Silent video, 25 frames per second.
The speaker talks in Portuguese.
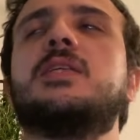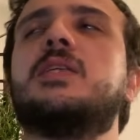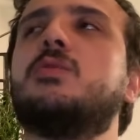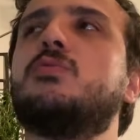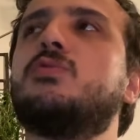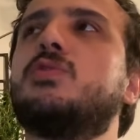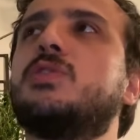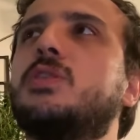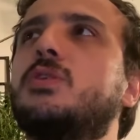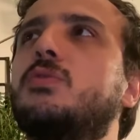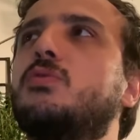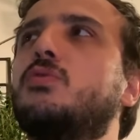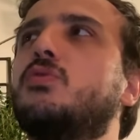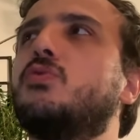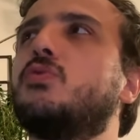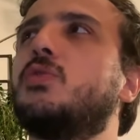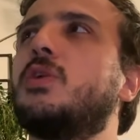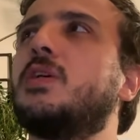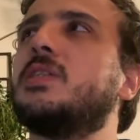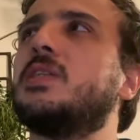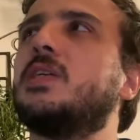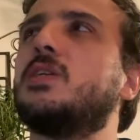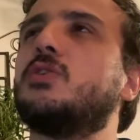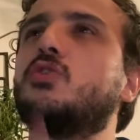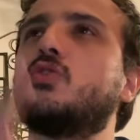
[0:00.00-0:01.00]
não
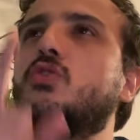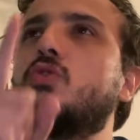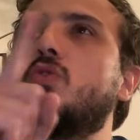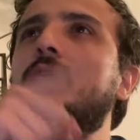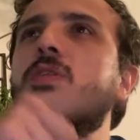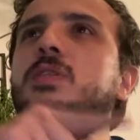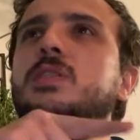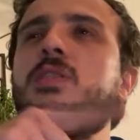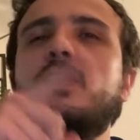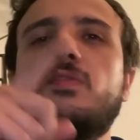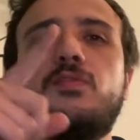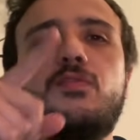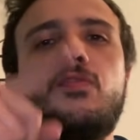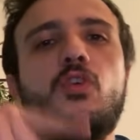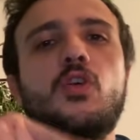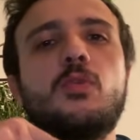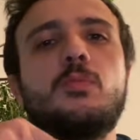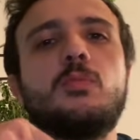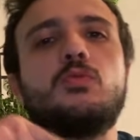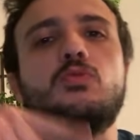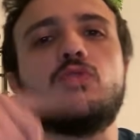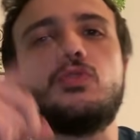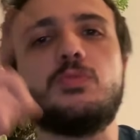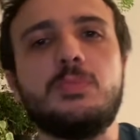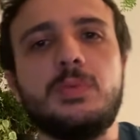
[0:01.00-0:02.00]
são as nações que
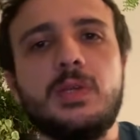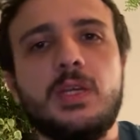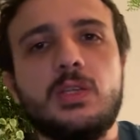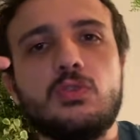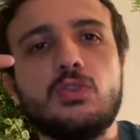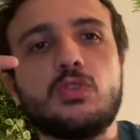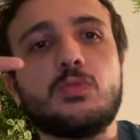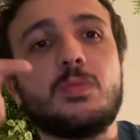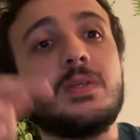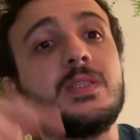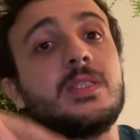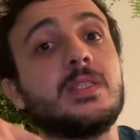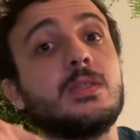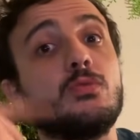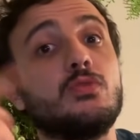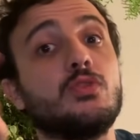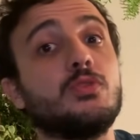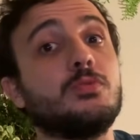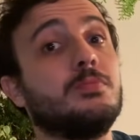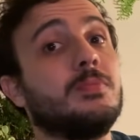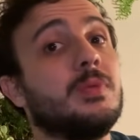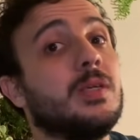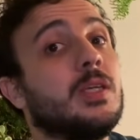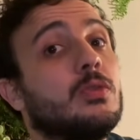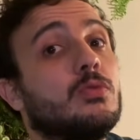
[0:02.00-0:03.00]
formam os mitos, mas são
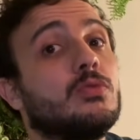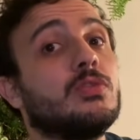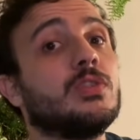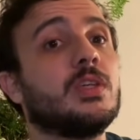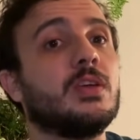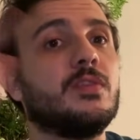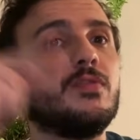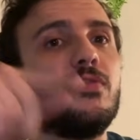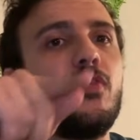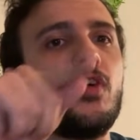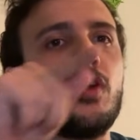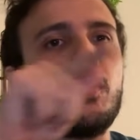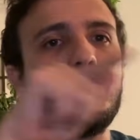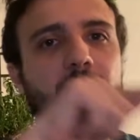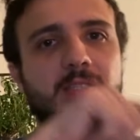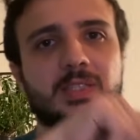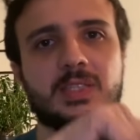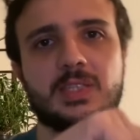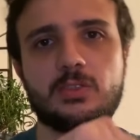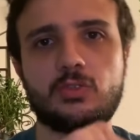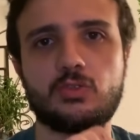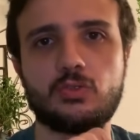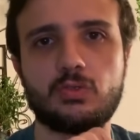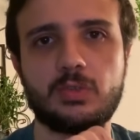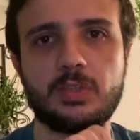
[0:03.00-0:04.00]
os mitos que formam as
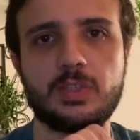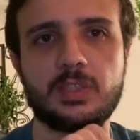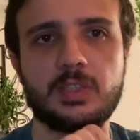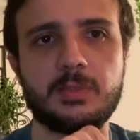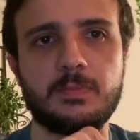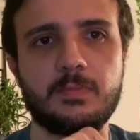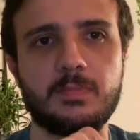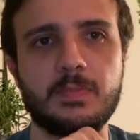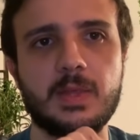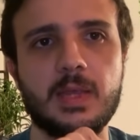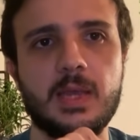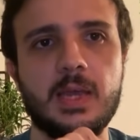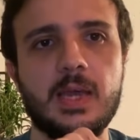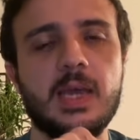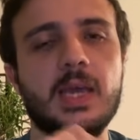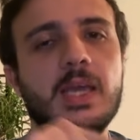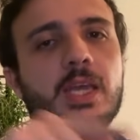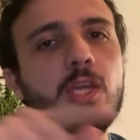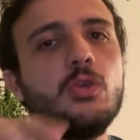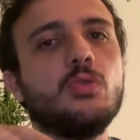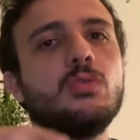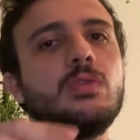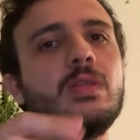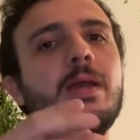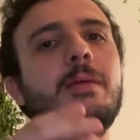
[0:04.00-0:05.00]
nações.
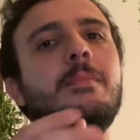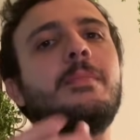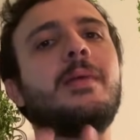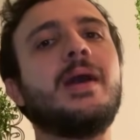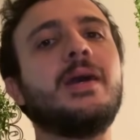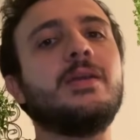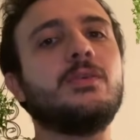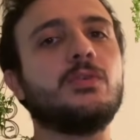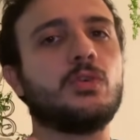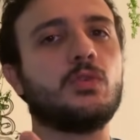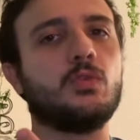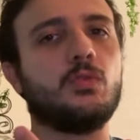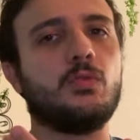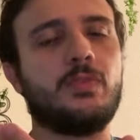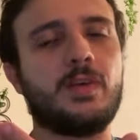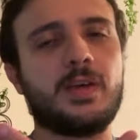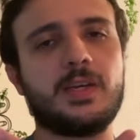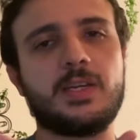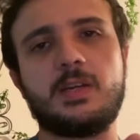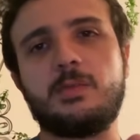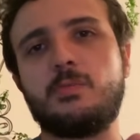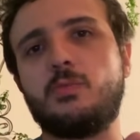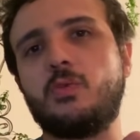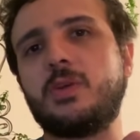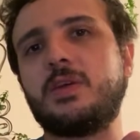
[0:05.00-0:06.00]
E o trabalho que o
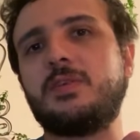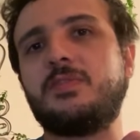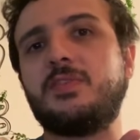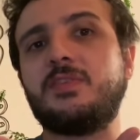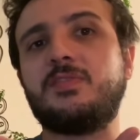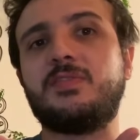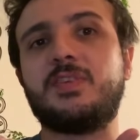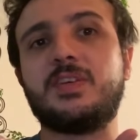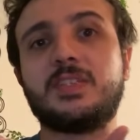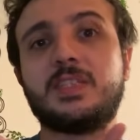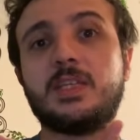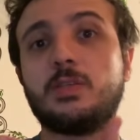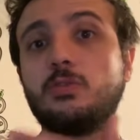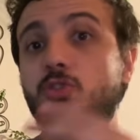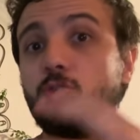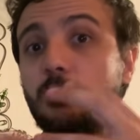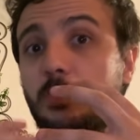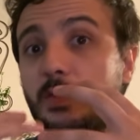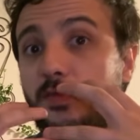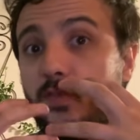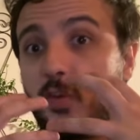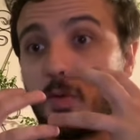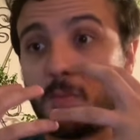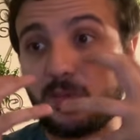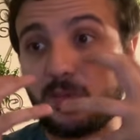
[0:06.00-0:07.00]
Wagner Moura vem fazendo de uma